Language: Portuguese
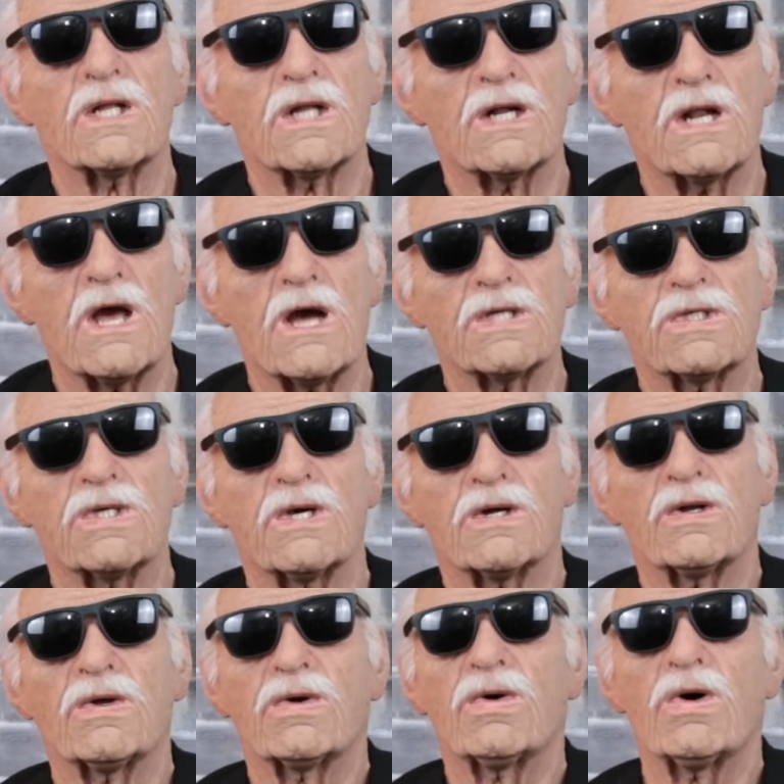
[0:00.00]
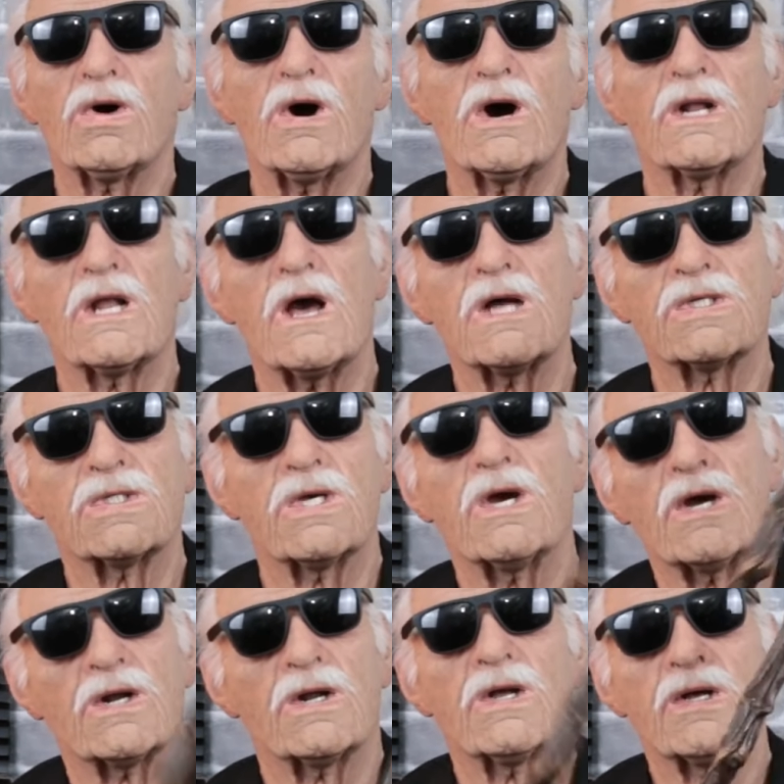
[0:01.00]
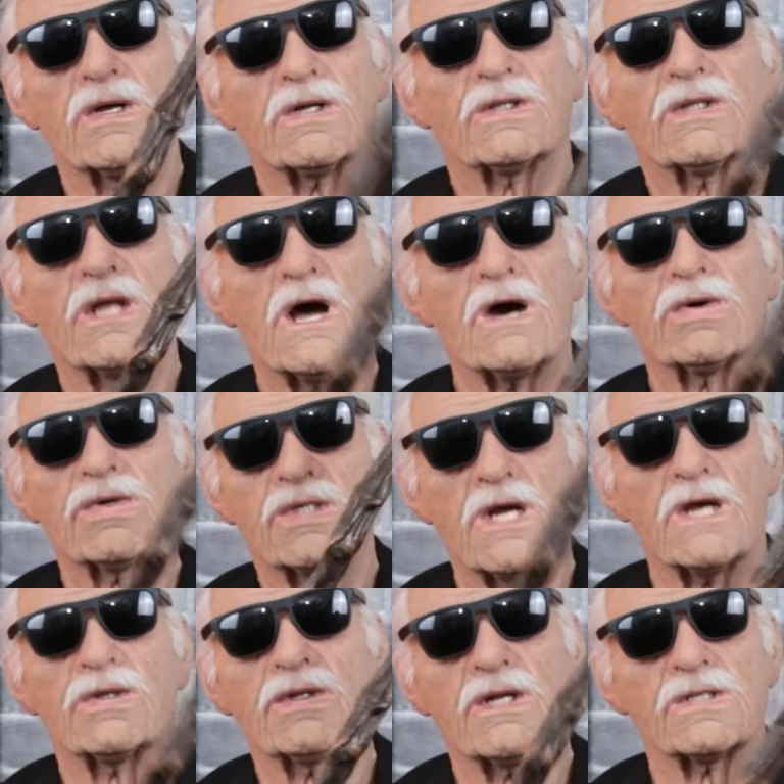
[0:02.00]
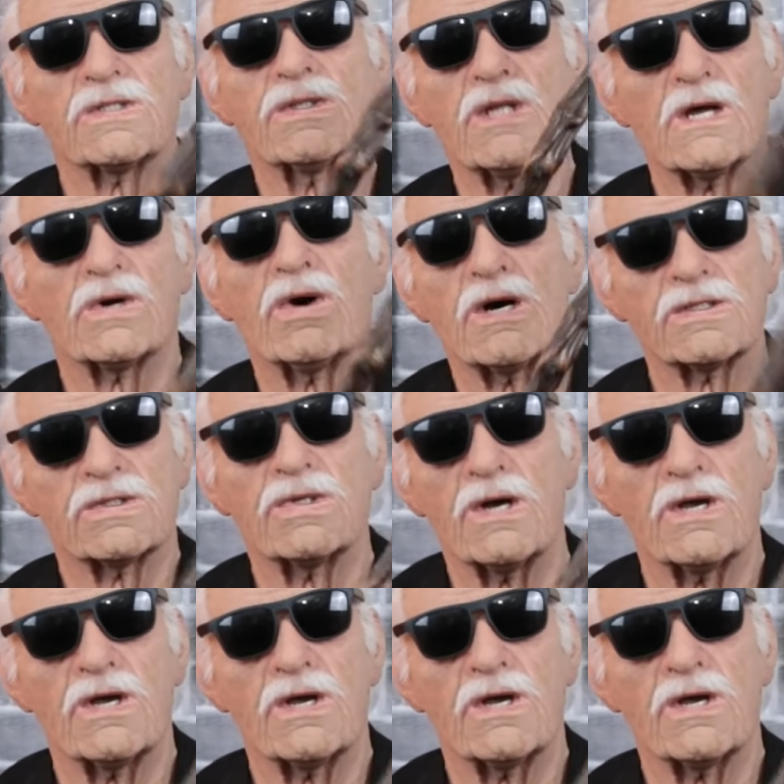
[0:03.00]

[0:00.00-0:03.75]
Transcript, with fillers: na Ledger. Ô oh, Ledger, dá um jeito nesse negócio